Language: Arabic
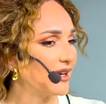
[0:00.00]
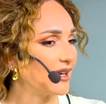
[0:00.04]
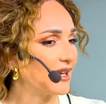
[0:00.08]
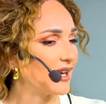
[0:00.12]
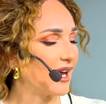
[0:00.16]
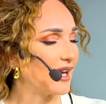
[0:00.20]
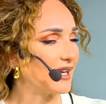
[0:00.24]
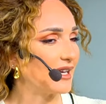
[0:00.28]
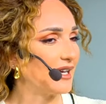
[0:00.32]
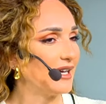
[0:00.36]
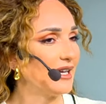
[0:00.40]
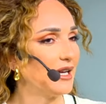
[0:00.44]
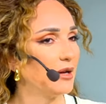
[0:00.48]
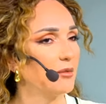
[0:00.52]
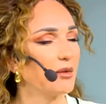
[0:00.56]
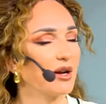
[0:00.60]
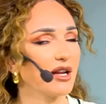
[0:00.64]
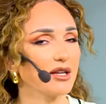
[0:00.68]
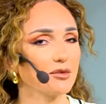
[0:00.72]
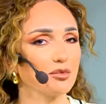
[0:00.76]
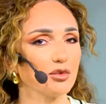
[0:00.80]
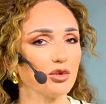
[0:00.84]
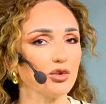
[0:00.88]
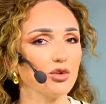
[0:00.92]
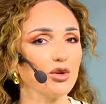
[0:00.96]
يعني احنا
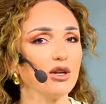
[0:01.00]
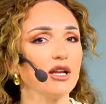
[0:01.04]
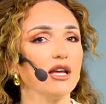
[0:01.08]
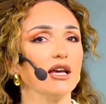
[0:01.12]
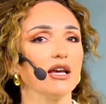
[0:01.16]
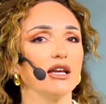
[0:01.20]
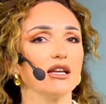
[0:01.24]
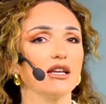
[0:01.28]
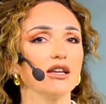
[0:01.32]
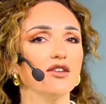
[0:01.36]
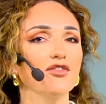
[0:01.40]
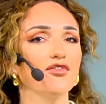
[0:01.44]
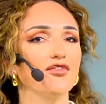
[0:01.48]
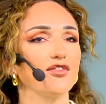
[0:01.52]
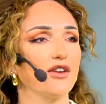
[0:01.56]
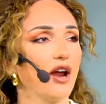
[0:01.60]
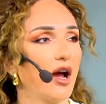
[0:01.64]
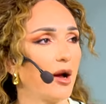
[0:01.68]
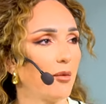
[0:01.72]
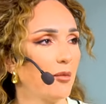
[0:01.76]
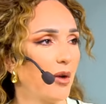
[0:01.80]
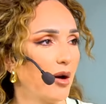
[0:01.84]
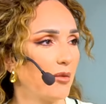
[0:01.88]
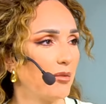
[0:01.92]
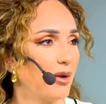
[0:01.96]
مرات بنقول
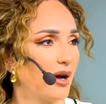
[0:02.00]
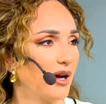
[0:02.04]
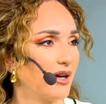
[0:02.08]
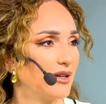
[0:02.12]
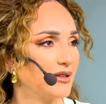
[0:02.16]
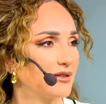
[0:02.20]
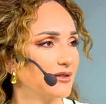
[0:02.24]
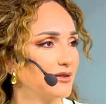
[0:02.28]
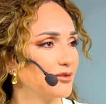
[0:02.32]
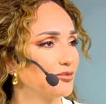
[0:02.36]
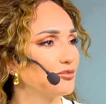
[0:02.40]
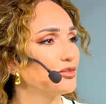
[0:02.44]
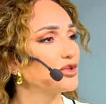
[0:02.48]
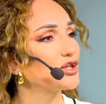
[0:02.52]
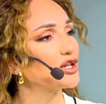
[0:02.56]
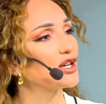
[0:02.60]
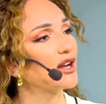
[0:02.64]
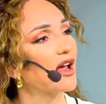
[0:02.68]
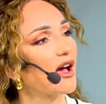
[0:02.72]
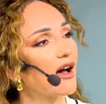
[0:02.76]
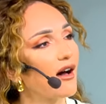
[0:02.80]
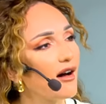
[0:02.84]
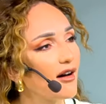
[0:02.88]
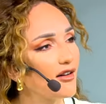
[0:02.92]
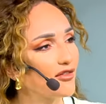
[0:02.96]
نفرح مع بعض مش
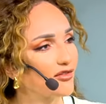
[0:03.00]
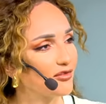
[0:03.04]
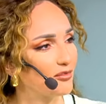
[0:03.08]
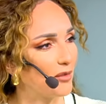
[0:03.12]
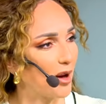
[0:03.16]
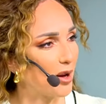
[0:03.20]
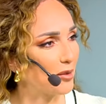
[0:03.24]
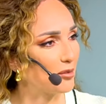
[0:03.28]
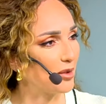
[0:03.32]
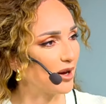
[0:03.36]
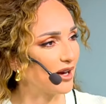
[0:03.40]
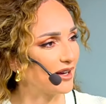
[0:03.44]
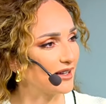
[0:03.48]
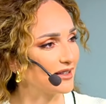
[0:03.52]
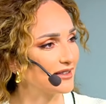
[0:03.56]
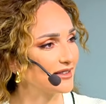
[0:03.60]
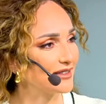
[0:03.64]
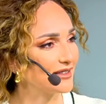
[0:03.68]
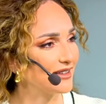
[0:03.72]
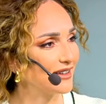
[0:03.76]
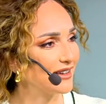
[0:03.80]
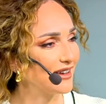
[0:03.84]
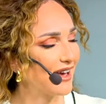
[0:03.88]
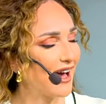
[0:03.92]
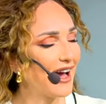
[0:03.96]
نخاف مع بعض
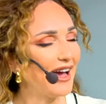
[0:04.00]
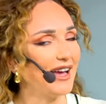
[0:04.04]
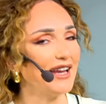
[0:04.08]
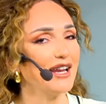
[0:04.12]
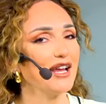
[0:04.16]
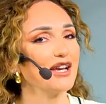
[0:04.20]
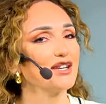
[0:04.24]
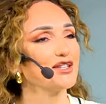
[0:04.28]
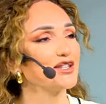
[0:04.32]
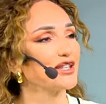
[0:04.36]
احلى طيب.